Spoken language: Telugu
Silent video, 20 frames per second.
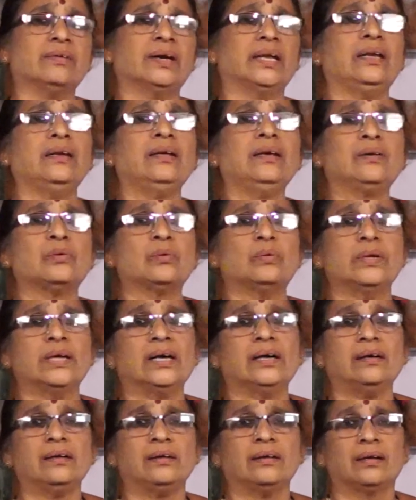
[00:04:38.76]
అన్నీ
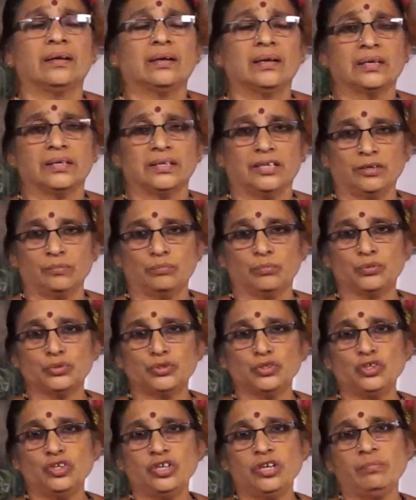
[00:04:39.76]
కూడా ఈ
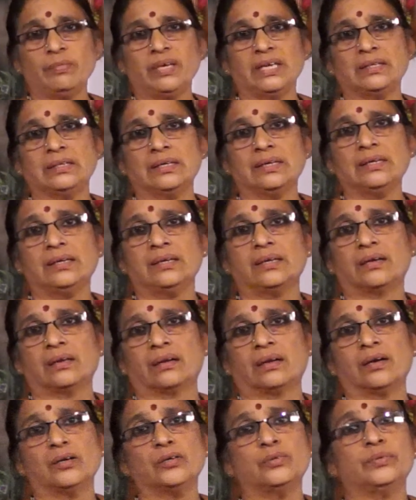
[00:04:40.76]
బుధుని మీద
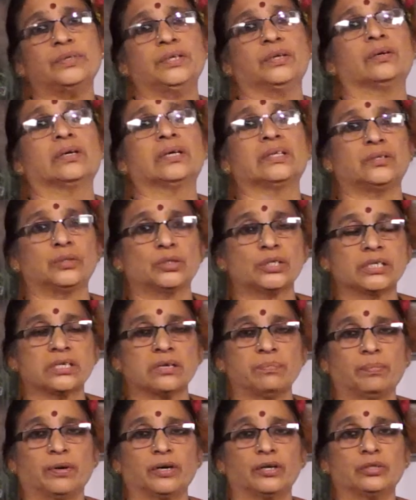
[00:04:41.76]
రాహువు యొక్క దృష్టి
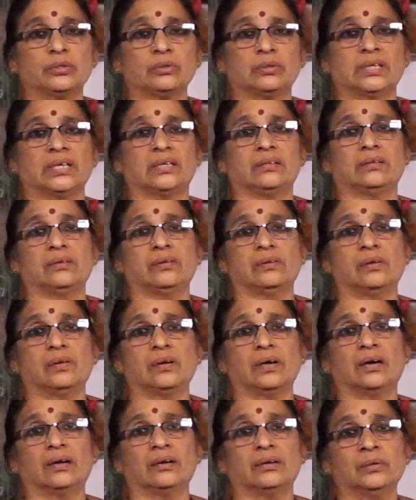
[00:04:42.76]
పడుతున్నందుకు
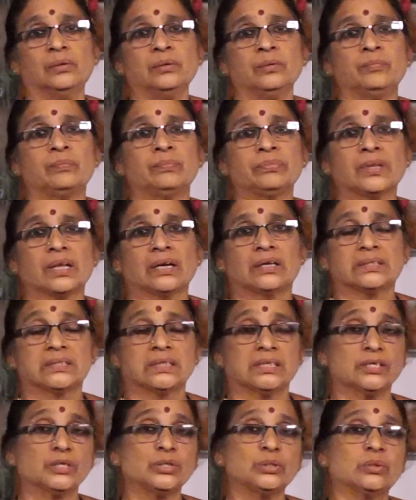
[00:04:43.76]
గాను
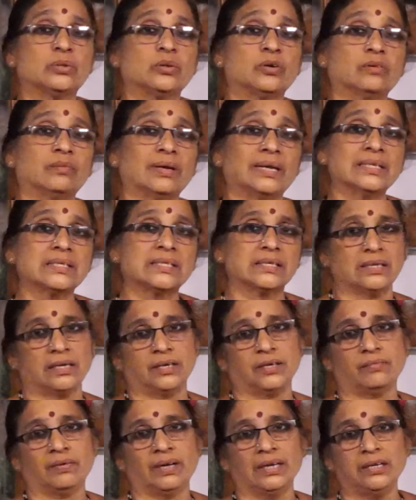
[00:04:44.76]

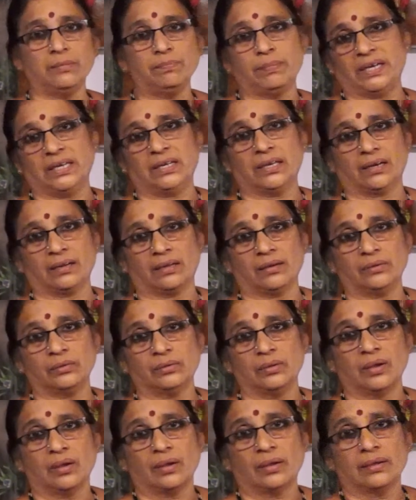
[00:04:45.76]
చేసుకోవలసినటువంటి పరిహారాలు
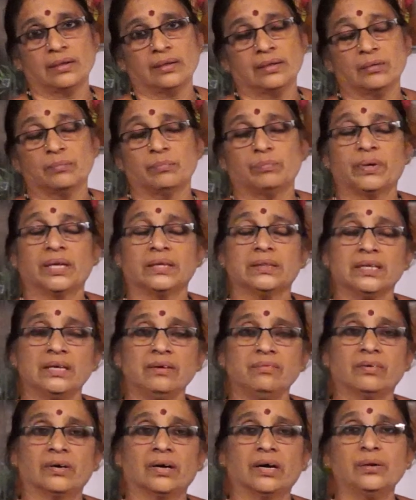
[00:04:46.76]
ప్రతి
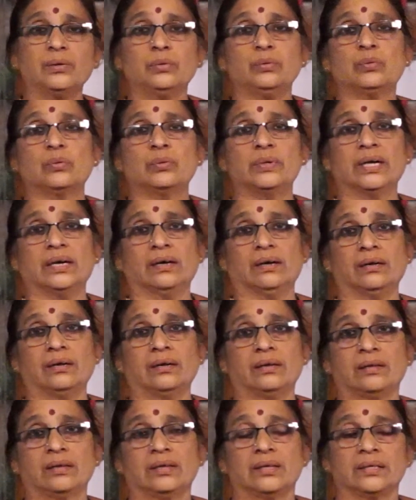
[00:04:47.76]
వారు కూడా
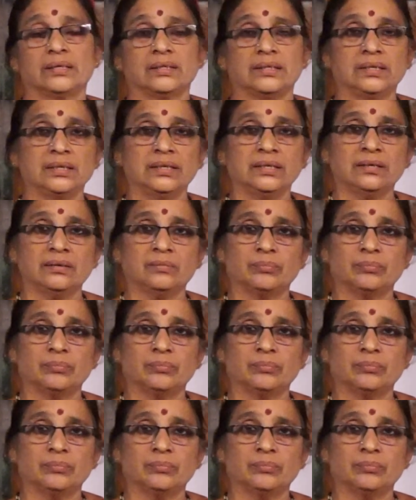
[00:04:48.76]
ఈ